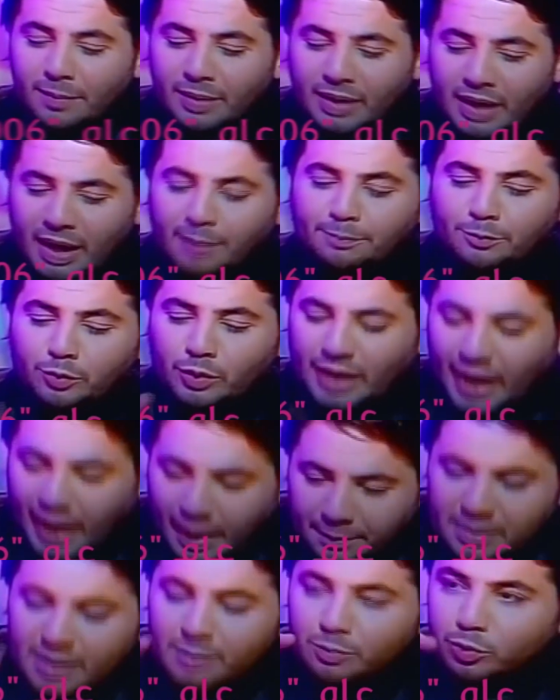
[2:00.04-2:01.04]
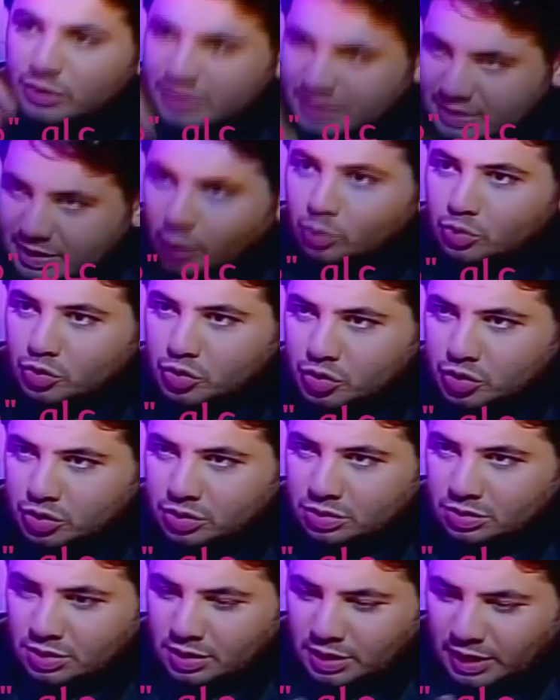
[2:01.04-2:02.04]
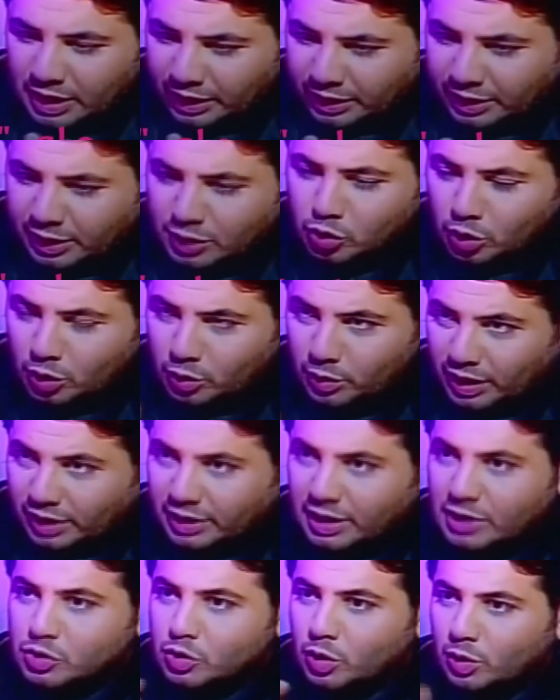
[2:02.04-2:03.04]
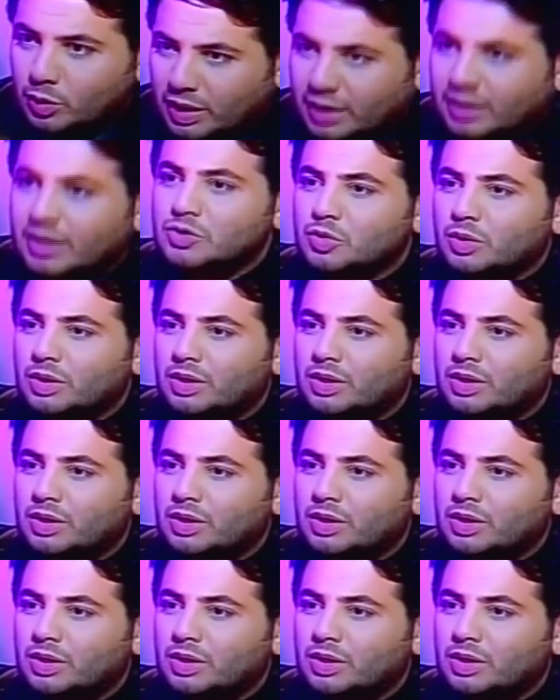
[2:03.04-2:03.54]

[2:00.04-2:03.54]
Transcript: الاب والحبيب والزوج الرجل والرجل والرجل